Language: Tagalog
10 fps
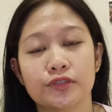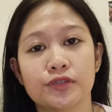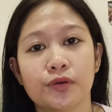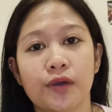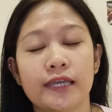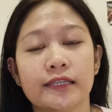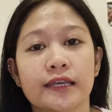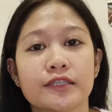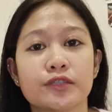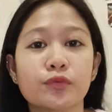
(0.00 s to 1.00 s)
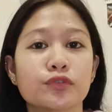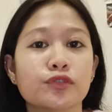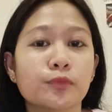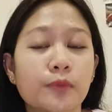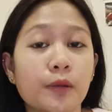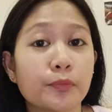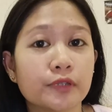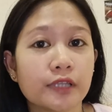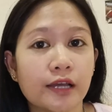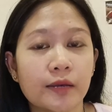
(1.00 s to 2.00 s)
So, ayun guys, kung gusto mo
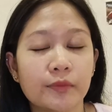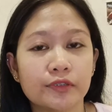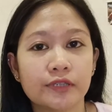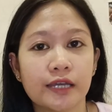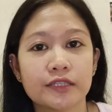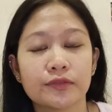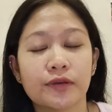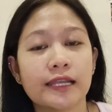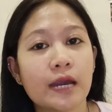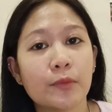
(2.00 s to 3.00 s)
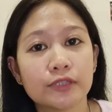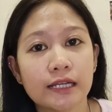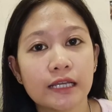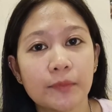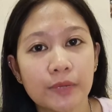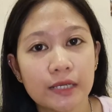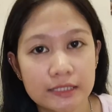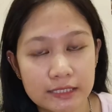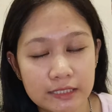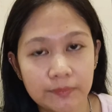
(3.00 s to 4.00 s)
magpunta ng abroad guys, so kailangan mo talaga talagang
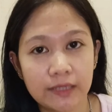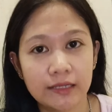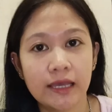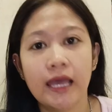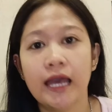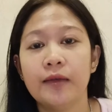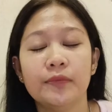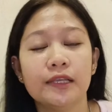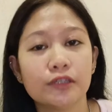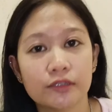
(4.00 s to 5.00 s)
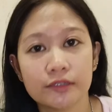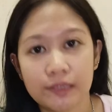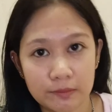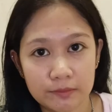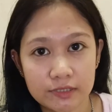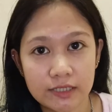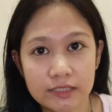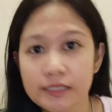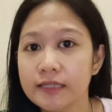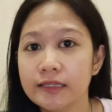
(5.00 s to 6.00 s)
pag-isipan a million times
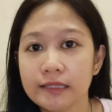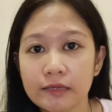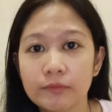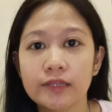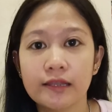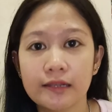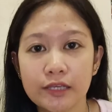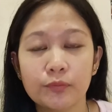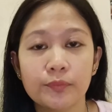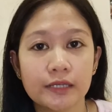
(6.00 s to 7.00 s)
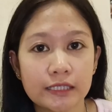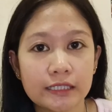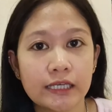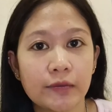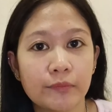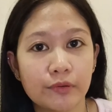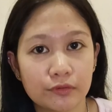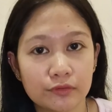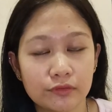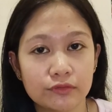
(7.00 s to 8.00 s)
kasi hindi madali yung pagiging
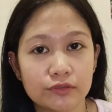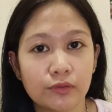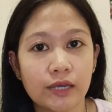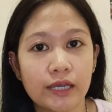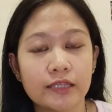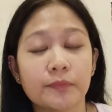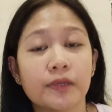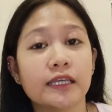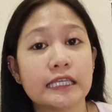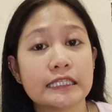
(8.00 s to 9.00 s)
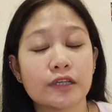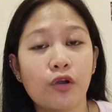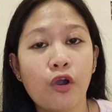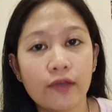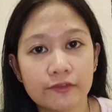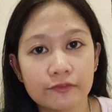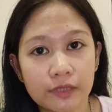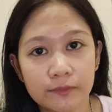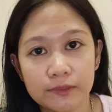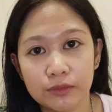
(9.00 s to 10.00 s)
abroad. So, ayan, pagiging isang
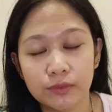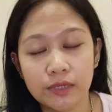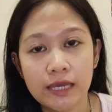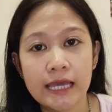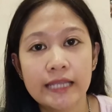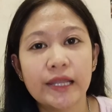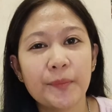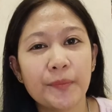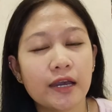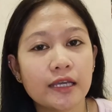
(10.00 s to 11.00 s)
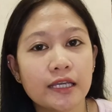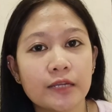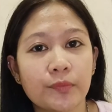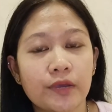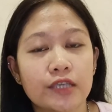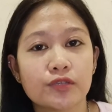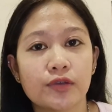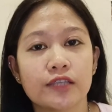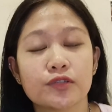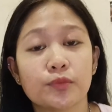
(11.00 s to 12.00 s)
OFW. Napakahirap, guys. So,
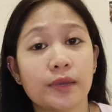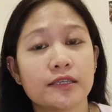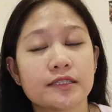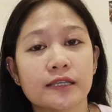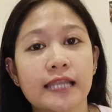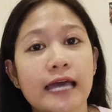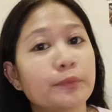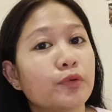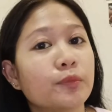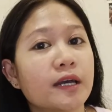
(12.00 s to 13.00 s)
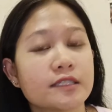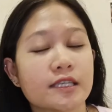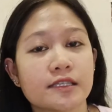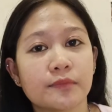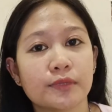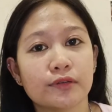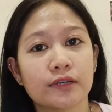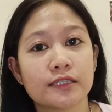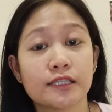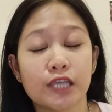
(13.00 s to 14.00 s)
ayan. So, guys, lahat po mga sasabihin ko,
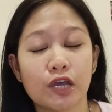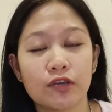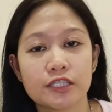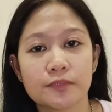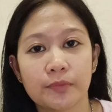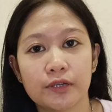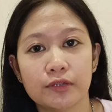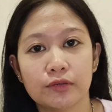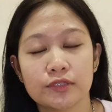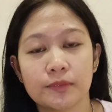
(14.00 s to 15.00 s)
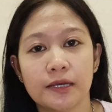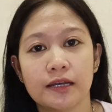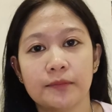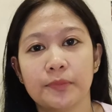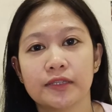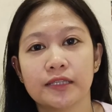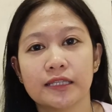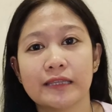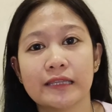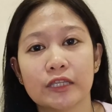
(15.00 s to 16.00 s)
guys, hindi ako eksperto sa mga
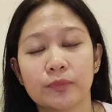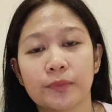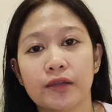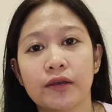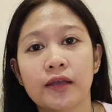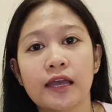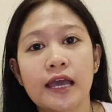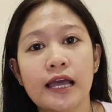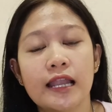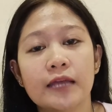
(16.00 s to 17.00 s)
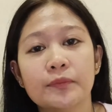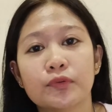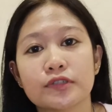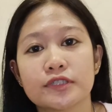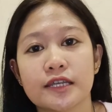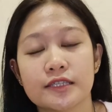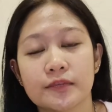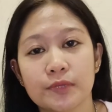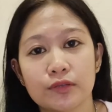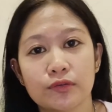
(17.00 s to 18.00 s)
pagdating dito, pero lahat po na
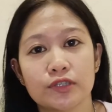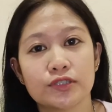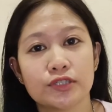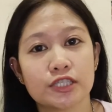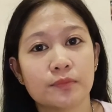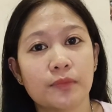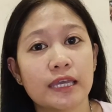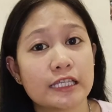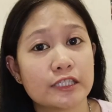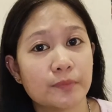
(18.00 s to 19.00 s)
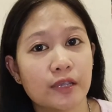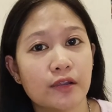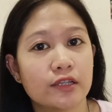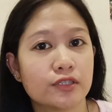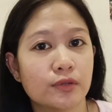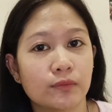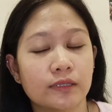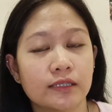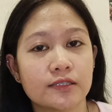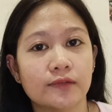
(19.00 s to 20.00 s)
sasabihin ko is just my experience
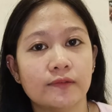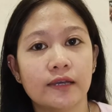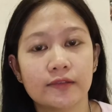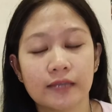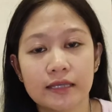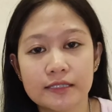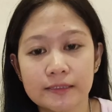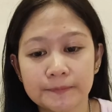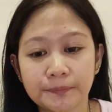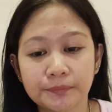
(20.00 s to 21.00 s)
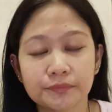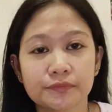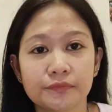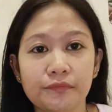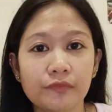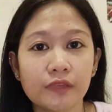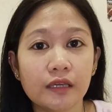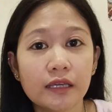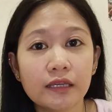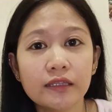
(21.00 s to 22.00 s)
only. So, ayan, guys.
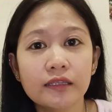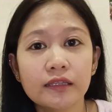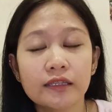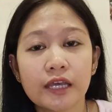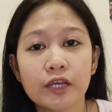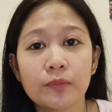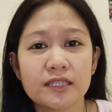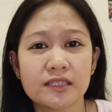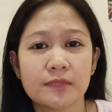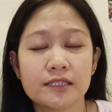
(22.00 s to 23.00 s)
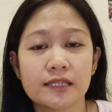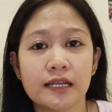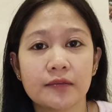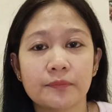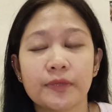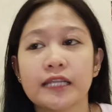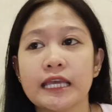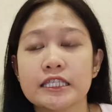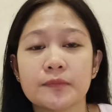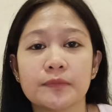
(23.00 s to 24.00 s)
And hindi tayo basta-basta lang pag
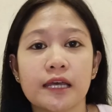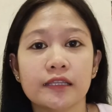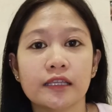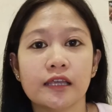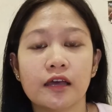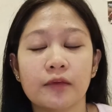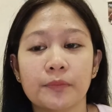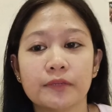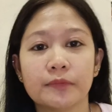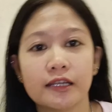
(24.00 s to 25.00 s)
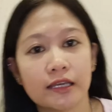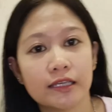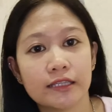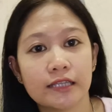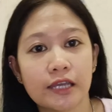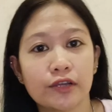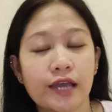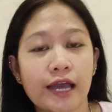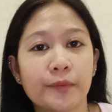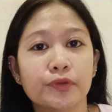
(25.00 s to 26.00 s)
naisip natin, uh, pag may nakita tayo
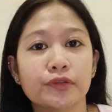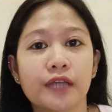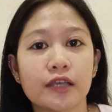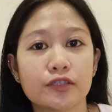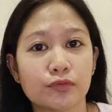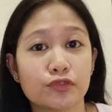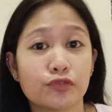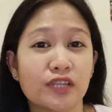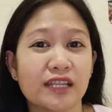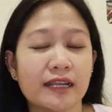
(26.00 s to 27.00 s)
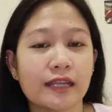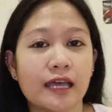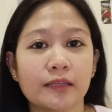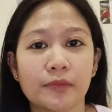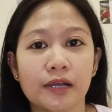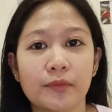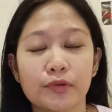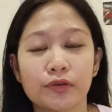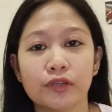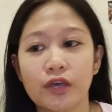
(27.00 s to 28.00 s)
nag-abroad na, so gusto na na natin
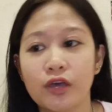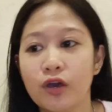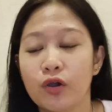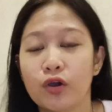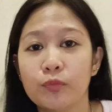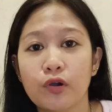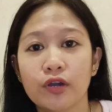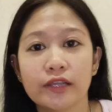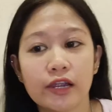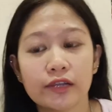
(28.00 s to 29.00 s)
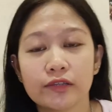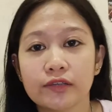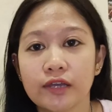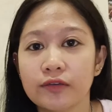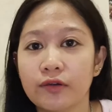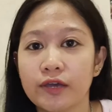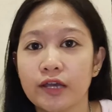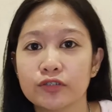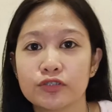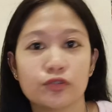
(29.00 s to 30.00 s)
mag-abroad, or broken-hearted kayo, kaya
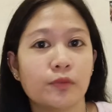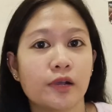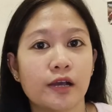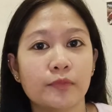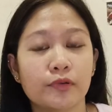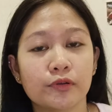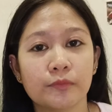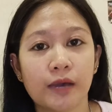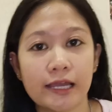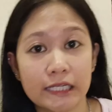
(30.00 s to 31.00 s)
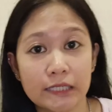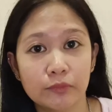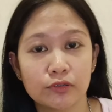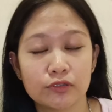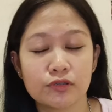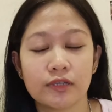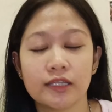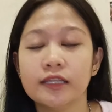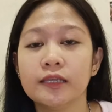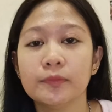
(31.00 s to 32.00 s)
gusto nyo mag-abroad, makalimot. So, and
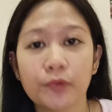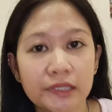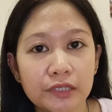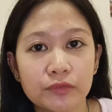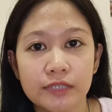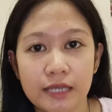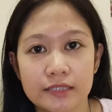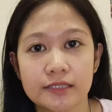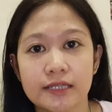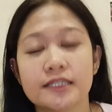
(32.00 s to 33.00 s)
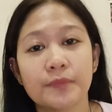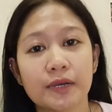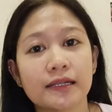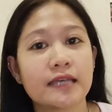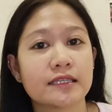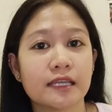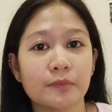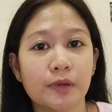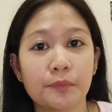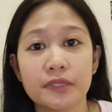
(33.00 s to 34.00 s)
hindi pwede yun guys. Kasi pag nasa
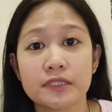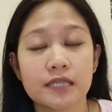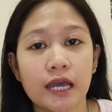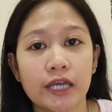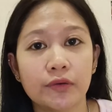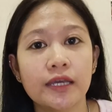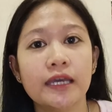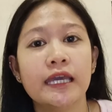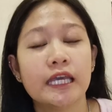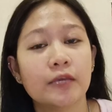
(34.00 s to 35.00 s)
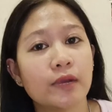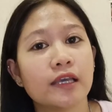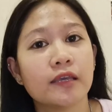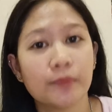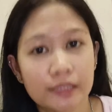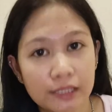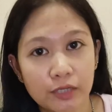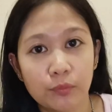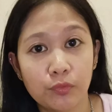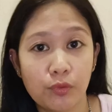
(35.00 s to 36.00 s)
ibang bansa kayo, ibang-iba din
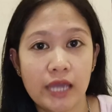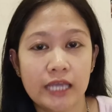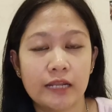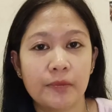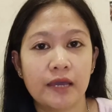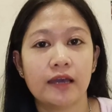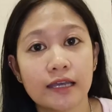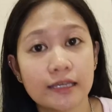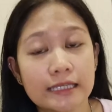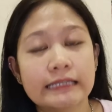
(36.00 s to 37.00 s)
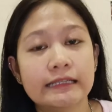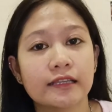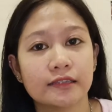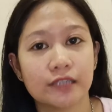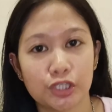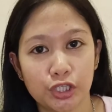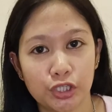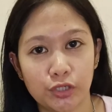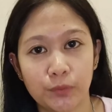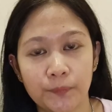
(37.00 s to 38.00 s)
ang buhay na mahihinat na
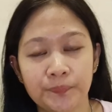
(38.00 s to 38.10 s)
ninyo.